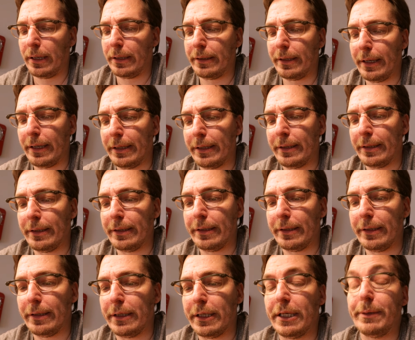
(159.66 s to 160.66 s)
Denn
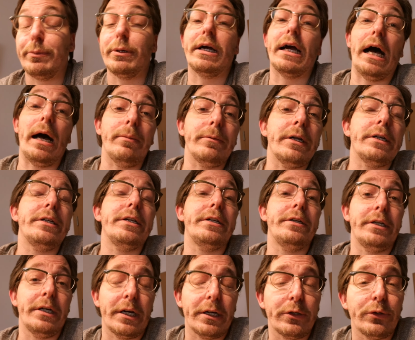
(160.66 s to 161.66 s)
äh, ich bekam dann die
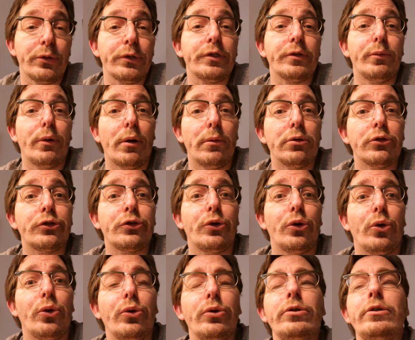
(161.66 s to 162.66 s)
Diagnose Morbus
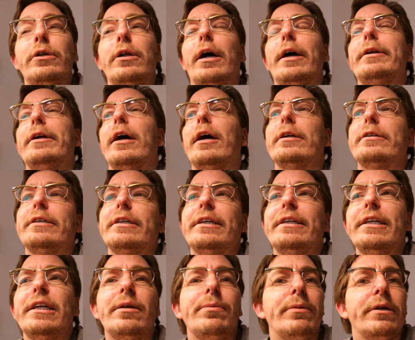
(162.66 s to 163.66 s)
Crohn. Leider hatte ich
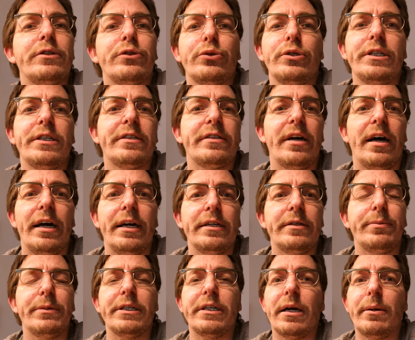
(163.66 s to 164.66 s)
nicht mehr so die
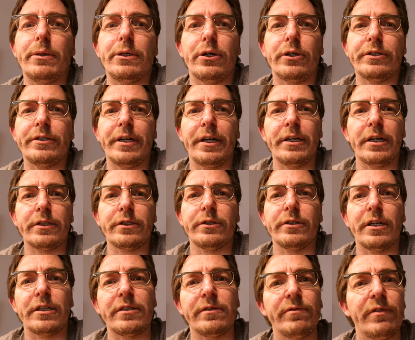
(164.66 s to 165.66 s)
Zeit, mich damit
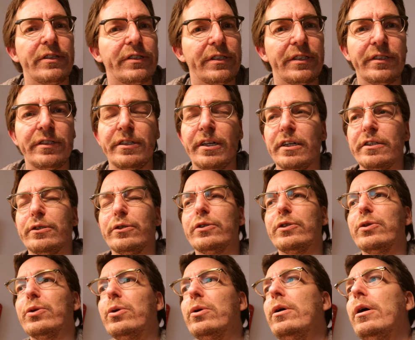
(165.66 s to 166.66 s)
auseinanderzusetzen, was ist das und
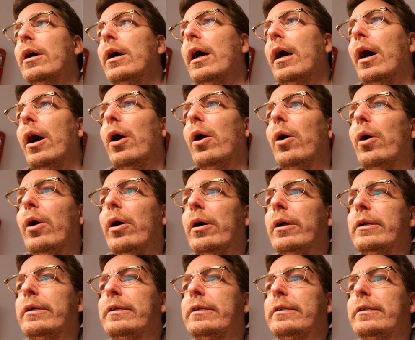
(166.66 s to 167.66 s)
so.
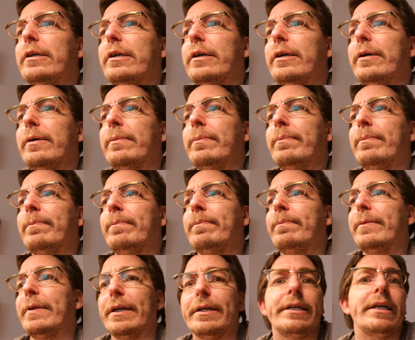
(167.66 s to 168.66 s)
Und
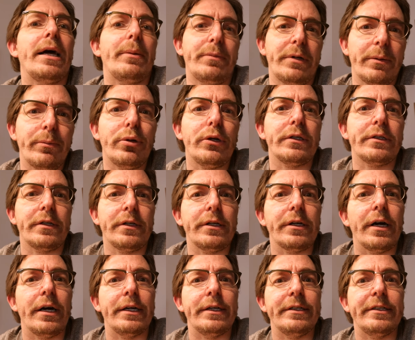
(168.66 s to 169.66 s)
ähm, denn ich habe dann
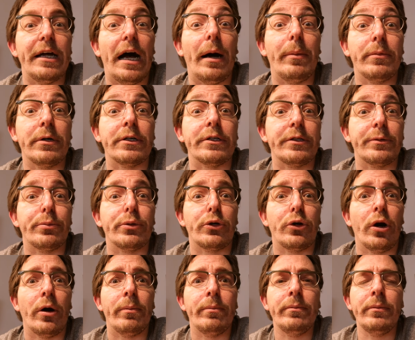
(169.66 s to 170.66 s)
plötzlich einen Darmriss
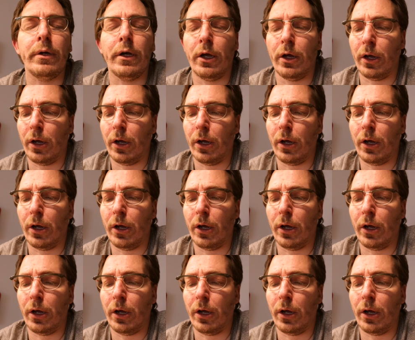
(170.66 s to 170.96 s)
bekommen